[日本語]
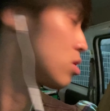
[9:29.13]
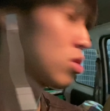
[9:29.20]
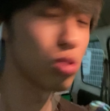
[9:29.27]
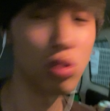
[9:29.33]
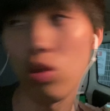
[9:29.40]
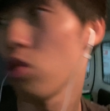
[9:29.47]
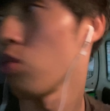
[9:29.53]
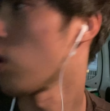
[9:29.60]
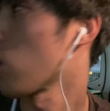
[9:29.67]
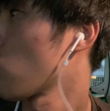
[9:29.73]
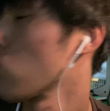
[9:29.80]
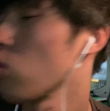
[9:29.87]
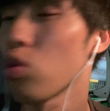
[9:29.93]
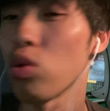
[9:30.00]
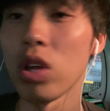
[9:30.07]
ちょっと今日はこ
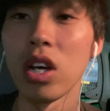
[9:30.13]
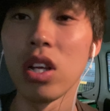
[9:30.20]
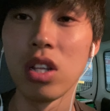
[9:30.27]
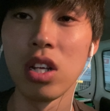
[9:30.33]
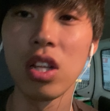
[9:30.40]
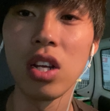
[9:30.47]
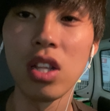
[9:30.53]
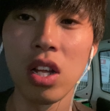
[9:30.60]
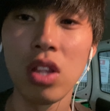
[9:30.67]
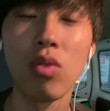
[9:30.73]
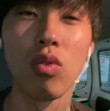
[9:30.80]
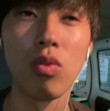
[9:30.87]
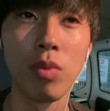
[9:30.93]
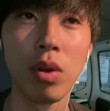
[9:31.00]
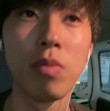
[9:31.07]
の子で寝たいなと
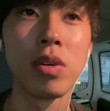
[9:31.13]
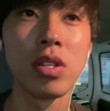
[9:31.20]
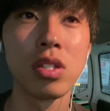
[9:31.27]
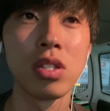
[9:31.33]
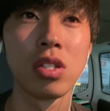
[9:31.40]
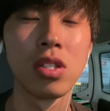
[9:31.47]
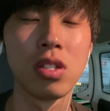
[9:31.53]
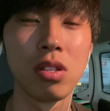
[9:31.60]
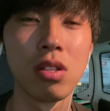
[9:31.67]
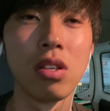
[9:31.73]
思います